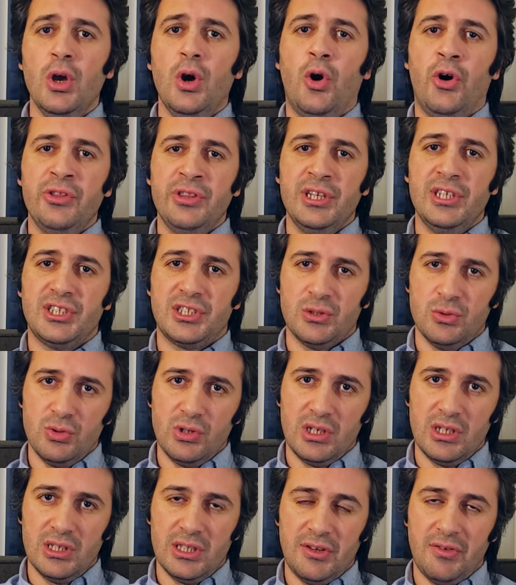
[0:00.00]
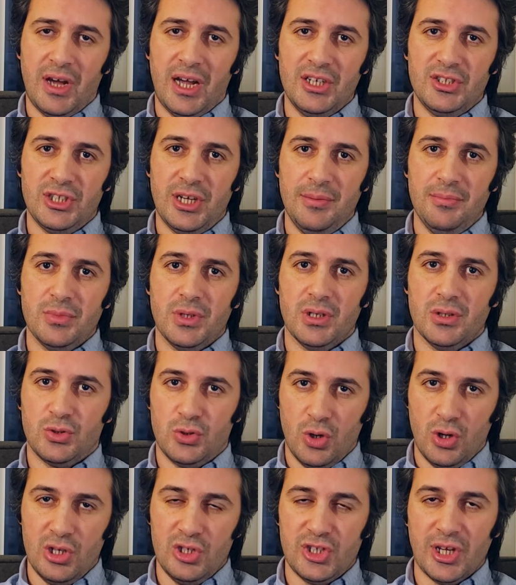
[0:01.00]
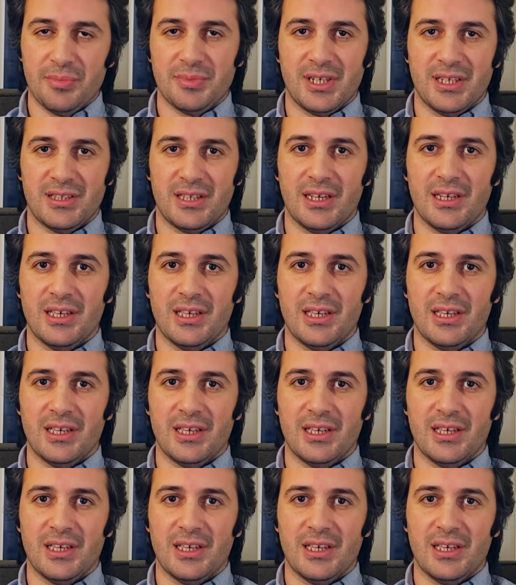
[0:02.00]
Onunla ilişkin uyarıda da vereceğim. E, söyleyeceğim zaten